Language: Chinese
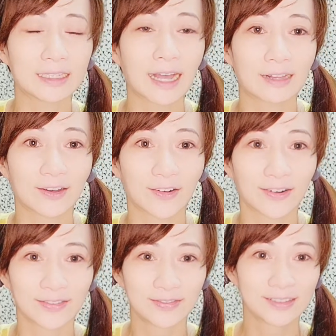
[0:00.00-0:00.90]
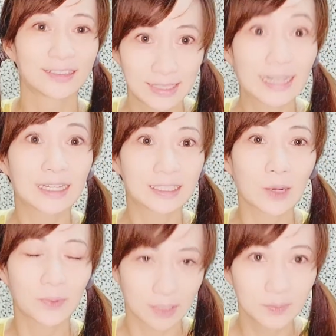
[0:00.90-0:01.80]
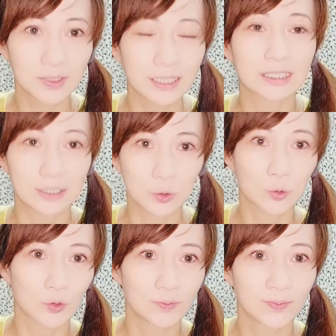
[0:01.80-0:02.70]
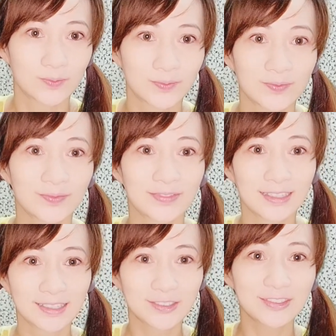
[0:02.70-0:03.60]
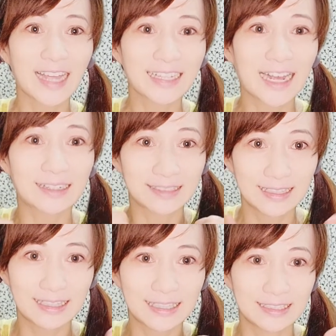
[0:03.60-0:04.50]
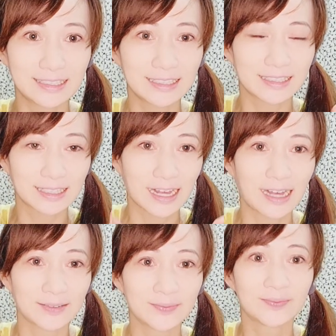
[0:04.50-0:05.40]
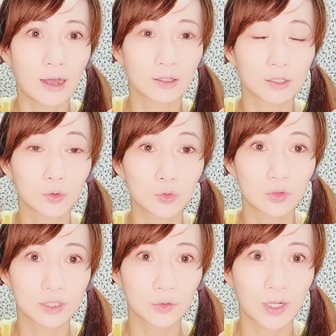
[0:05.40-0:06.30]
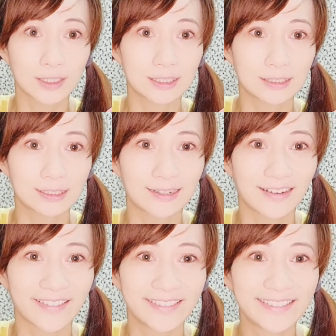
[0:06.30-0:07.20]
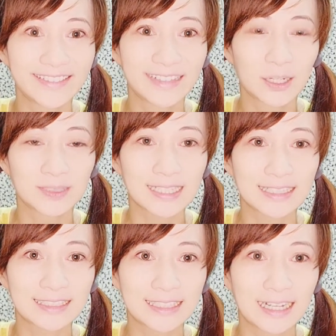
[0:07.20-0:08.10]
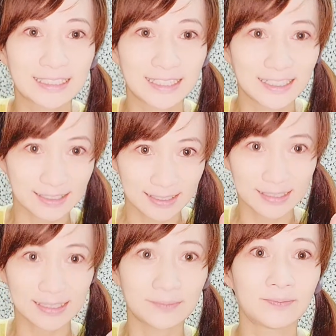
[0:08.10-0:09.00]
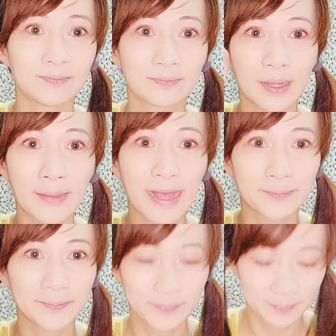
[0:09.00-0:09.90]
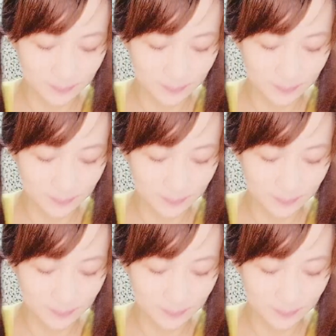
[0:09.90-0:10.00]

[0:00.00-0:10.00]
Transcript: 一按哦，也可以叫隔壁的一起做。祝大家身体健康，好好的度过这段期间喽。那我们下次再一起练习，拜拜。